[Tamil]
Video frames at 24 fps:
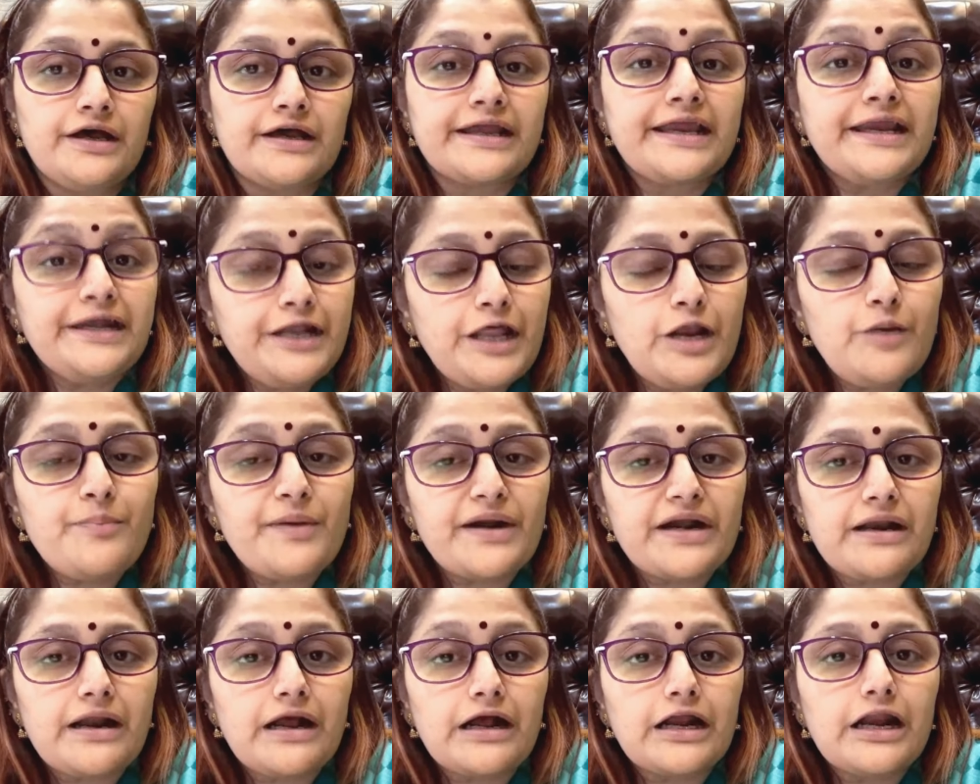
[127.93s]
கிண்டல்
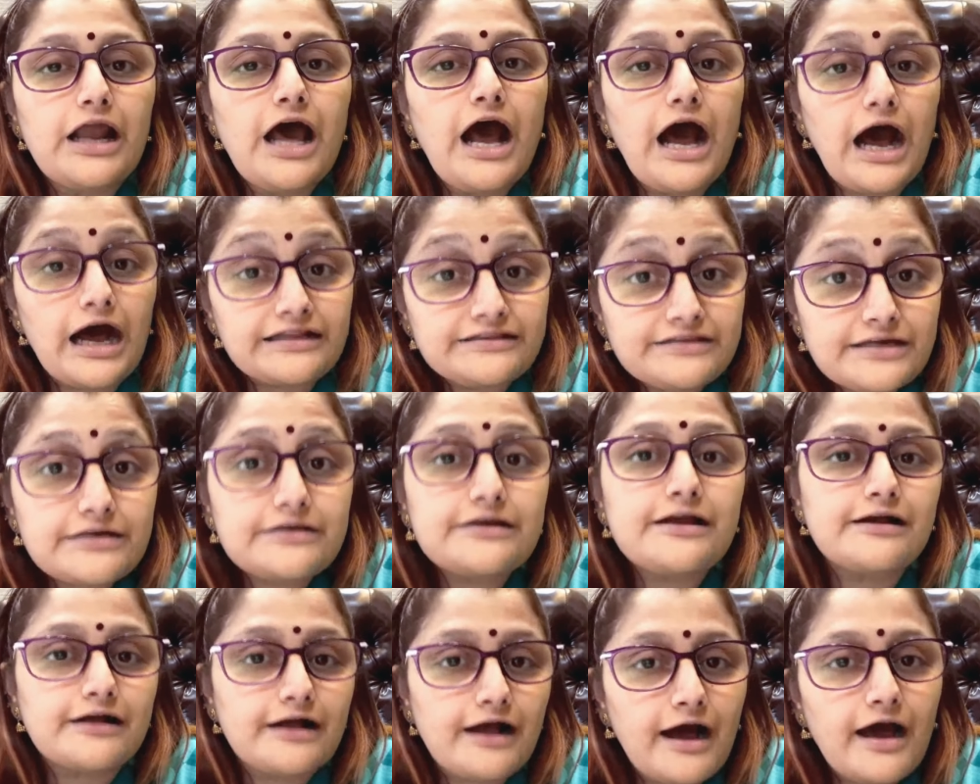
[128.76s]
பண்றாங்கன்னா
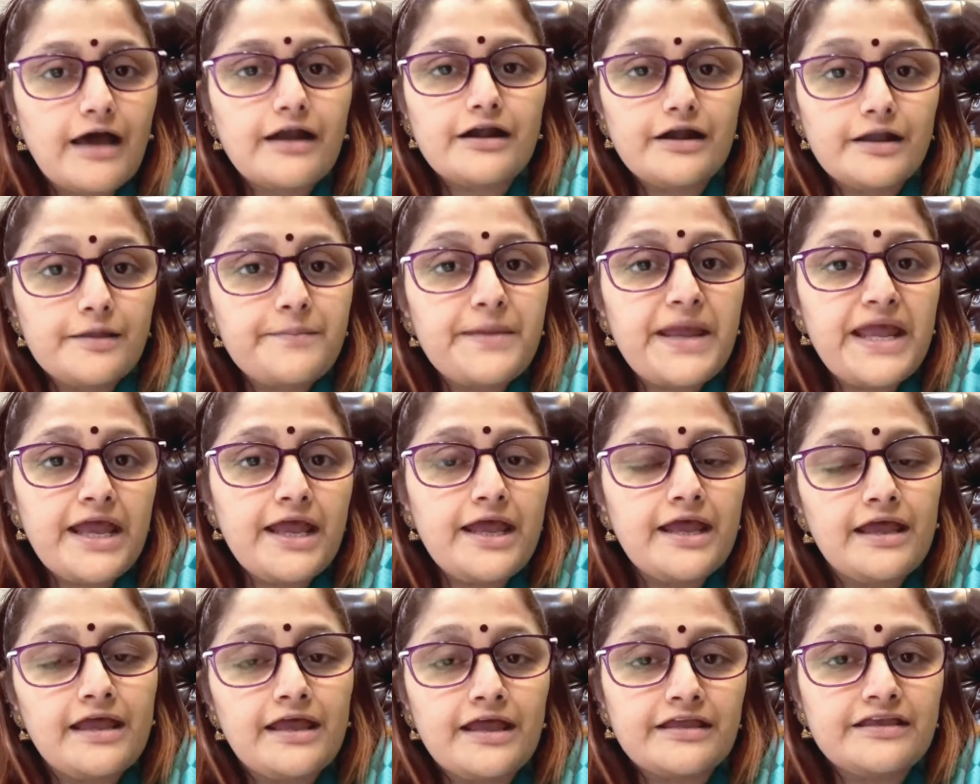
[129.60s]
அதற்கு காரணமே
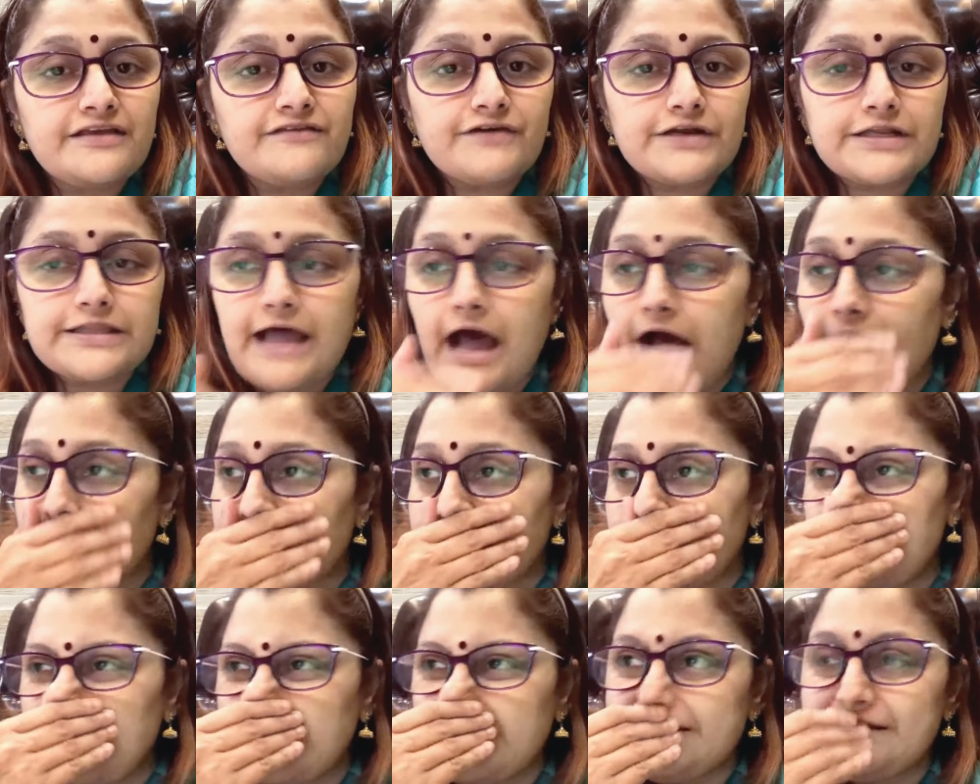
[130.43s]
இவர் தான்
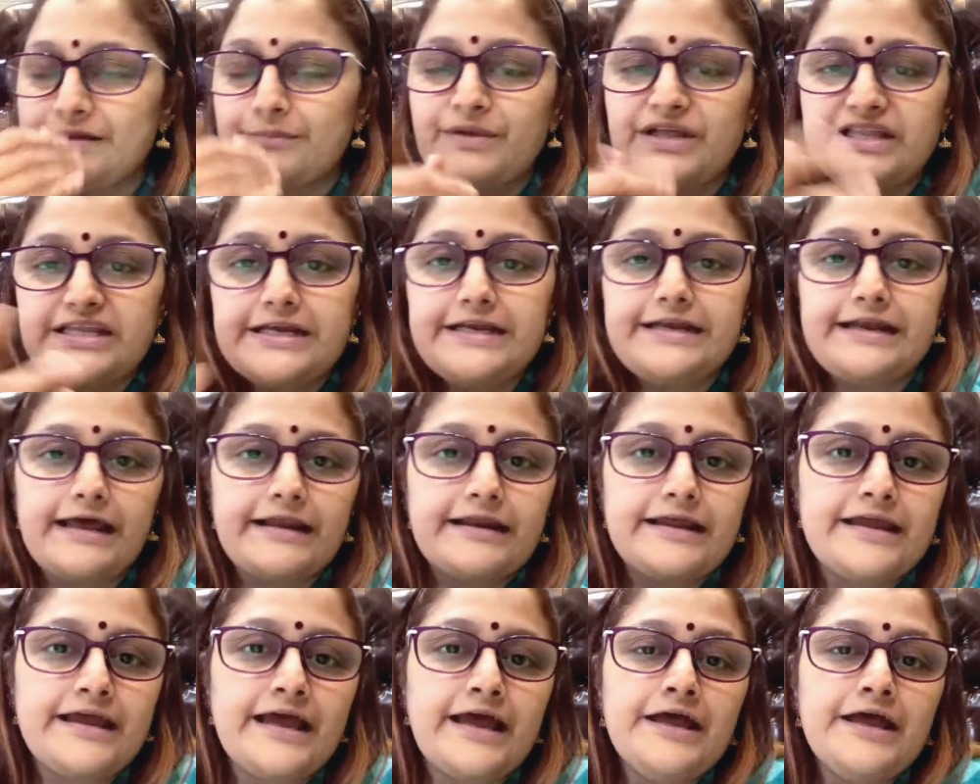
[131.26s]
ஏன்னா இந்த மாதிரி நிறைய